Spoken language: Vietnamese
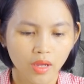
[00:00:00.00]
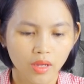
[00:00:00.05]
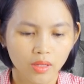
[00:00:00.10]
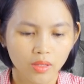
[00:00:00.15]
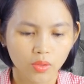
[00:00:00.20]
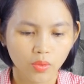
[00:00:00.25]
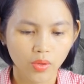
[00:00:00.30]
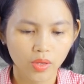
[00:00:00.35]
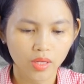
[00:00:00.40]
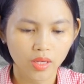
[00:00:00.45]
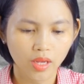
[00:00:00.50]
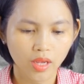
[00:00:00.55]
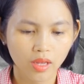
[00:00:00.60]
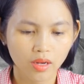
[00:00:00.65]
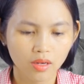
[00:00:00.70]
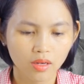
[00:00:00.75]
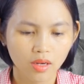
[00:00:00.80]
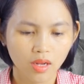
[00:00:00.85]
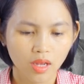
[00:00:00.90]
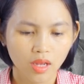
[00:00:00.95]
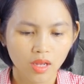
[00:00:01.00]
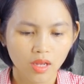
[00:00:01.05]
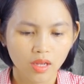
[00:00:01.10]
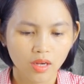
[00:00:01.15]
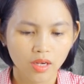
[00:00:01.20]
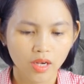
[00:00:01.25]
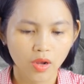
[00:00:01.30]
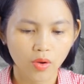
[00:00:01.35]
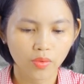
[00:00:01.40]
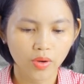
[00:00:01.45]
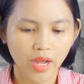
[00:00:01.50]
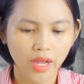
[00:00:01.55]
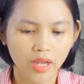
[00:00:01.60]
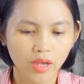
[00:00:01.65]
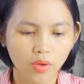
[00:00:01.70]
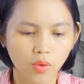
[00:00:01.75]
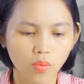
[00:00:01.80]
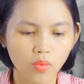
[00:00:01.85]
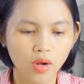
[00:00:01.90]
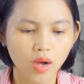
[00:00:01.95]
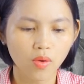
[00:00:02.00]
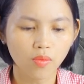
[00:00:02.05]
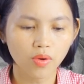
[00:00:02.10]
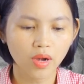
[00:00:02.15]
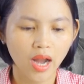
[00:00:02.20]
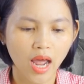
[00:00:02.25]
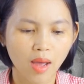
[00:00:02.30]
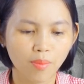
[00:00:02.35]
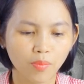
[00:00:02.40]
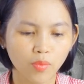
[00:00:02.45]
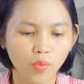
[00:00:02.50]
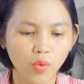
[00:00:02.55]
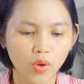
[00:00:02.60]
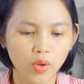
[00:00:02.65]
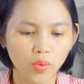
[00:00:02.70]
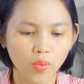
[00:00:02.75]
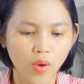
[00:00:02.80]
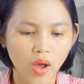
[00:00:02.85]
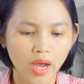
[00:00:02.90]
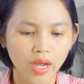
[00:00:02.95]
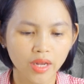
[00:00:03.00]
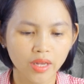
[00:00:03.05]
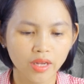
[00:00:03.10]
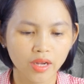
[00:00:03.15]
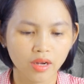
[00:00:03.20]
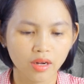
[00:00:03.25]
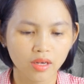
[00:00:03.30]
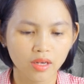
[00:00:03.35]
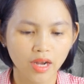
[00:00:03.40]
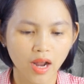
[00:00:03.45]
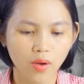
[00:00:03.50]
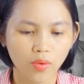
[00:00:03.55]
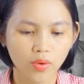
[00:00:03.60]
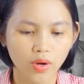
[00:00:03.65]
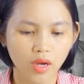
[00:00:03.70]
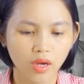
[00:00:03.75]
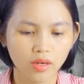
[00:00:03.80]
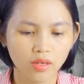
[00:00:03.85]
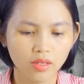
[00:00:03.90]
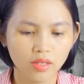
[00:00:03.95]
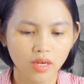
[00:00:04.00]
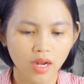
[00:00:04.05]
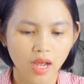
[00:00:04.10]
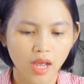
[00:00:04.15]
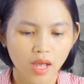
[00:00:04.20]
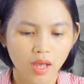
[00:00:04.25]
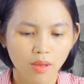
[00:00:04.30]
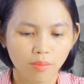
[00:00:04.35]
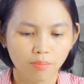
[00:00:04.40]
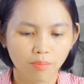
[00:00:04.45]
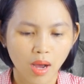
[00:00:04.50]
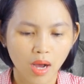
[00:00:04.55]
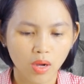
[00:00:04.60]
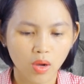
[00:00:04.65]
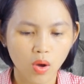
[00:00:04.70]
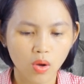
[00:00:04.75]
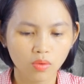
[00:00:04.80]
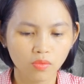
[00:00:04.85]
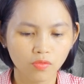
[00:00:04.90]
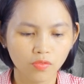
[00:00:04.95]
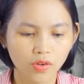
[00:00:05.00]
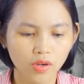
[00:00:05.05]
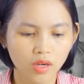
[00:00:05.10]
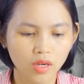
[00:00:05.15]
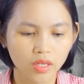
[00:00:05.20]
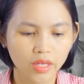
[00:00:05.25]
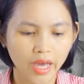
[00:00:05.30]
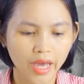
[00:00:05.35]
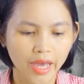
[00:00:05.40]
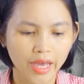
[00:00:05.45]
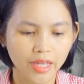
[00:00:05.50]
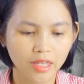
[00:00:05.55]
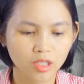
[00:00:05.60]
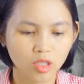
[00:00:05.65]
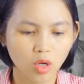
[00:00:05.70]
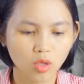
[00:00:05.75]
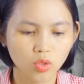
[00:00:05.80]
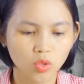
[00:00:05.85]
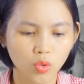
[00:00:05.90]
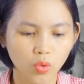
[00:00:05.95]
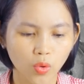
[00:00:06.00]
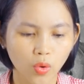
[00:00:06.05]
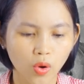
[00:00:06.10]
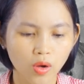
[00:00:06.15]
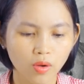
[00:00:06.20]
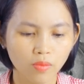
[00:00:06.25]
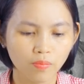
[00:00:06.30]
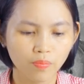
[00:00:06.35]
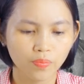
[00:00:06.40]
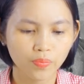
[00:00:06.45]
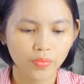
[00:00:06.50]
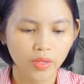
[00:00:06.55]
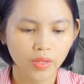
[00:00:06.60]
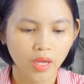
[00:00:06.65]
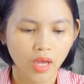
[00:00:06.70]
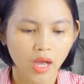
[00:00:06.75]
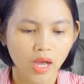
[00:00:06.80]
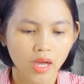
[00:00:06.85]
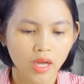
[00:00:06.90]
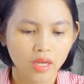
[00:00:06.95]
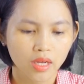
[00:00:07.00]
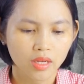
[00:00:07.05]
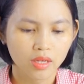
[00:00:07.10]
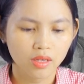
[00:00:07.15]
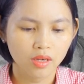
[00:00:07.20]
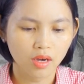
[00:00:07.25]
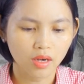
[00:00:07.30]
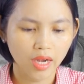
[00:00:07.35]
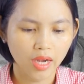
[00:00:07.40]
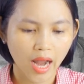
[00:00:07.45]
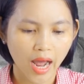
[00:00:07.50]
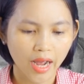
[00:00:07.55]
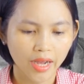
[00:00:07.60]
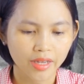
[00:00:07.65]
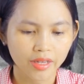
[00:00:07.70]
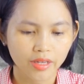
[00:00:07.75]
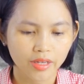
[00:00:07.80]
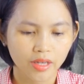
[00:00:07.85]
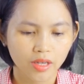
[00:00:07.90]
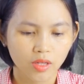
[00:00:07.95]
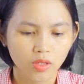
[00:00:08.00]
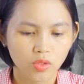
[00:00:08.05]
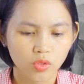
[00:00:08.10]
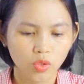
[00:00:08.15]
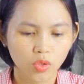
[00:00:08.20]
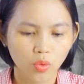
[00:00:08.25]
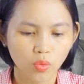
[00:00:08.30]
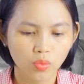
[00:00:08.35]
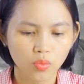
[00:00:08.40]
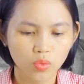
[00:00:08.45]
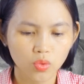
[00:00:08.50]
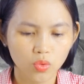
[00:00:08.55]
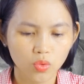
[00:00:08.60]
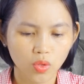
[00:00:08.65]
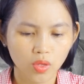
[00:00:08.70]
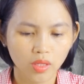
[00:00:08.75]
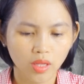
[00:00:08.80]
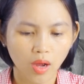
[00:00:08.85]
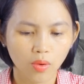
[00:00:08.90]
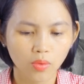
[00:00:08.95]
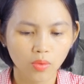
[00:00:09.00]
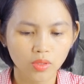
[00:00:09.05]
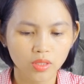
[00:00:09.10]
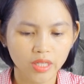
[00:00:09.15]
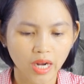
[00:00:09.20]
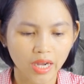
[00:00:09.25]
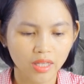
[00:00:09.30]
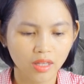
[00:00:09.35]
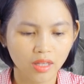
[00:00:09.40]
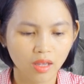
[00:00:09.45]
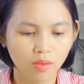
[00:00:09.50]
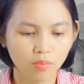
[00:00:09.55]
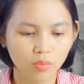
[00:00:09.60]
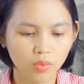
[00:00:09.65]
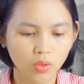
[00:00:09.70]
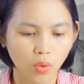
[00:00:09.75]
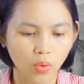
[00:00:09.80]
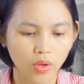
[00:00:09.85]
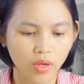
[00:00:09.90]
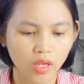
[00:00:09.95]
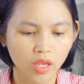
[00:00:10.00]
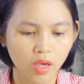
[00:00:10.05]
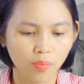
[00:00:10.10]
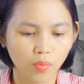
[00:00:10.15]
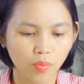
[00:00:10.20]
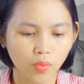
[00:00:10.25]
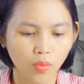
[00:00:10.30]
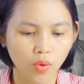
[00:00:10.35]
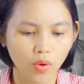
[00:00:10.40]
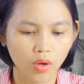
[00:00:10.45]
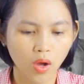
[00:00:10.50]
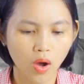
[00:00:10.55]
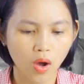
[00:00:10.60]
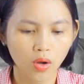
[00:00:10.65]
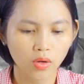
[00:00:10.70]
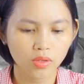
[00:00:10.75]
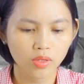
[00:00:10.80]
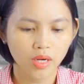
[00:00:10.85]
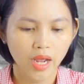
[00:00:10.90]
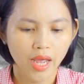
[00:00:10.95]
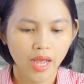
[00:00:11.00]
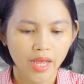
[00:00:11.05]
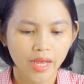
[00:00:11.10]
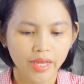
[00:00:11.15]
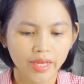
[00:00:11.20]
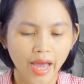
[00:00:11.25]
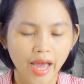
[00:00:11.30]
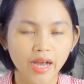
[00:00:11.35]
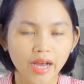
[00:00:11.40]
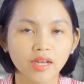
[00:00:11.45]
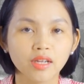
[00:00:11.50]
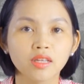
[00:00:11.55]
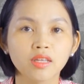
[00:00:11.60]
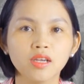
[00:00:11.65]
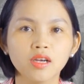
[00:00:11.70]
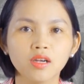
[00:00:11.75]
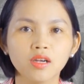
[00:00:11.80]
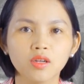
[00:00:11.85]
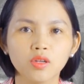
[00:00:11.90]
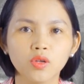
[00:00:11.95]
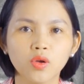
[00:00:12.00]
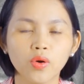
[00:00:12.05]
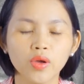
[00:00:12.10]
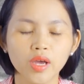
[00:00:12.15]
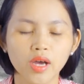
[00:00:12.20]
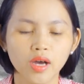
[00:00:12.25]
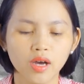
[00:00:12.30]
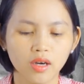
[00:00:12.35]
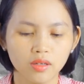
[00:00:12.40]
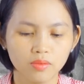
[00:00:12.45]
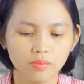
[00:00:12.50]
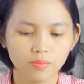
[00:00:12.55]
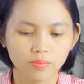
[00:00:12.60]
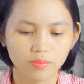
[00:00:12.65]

tuy nhiên điều này cũng không làm nguôi ngoai những đau đớn mà con vừa kể cho Chúa. Ngược lại, chúng xuyên thấu trái tim tội nghiệp của con càng nhức nhối hơn